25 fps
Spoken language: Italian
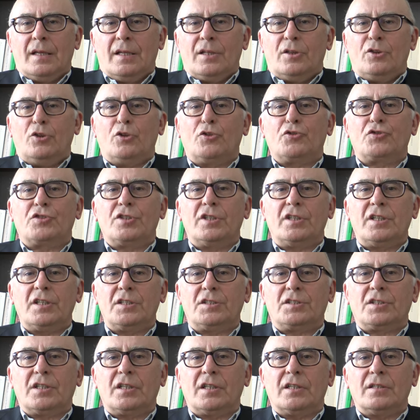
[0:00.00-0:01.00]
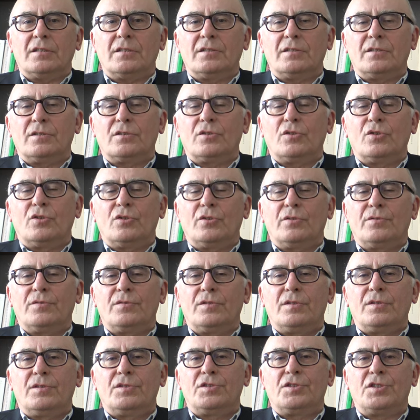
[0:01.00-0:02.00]
Non si dice
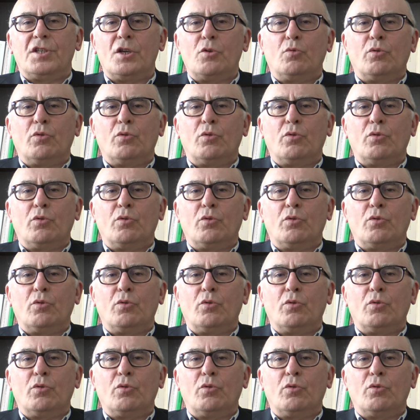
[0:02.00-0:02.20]
ci